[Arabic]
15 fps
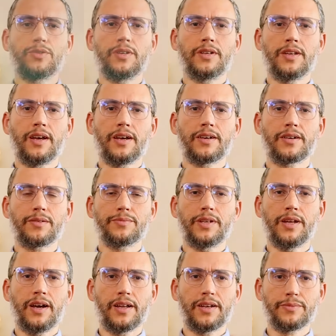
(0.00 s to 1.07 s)
لله رب
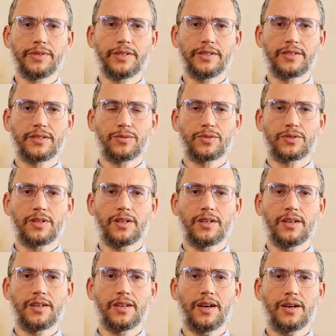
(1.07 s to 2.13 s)
العالمين
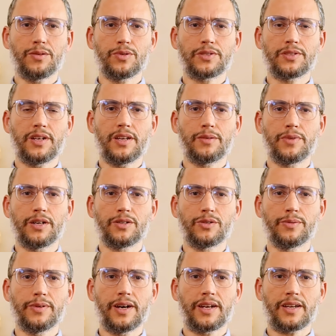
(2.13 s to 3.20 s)
وصلى الله وسلم
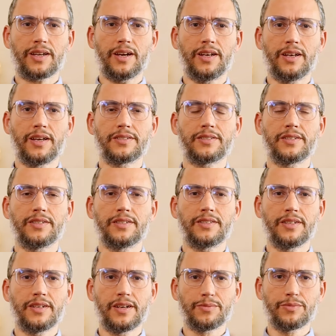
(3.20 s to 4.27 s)
وبارك على
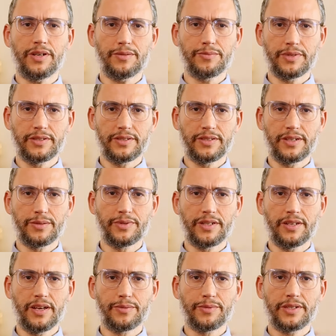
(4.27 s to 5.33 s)
سيدنا محمد النبي
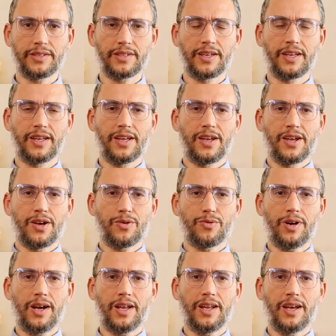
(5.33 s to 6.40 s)
الامين
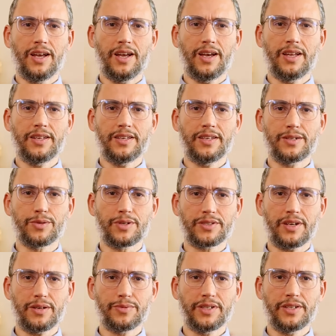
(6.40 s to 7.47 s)
وعلى اله
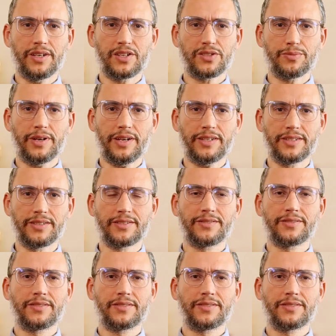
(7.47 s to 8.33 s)
وصحبه اجمعين.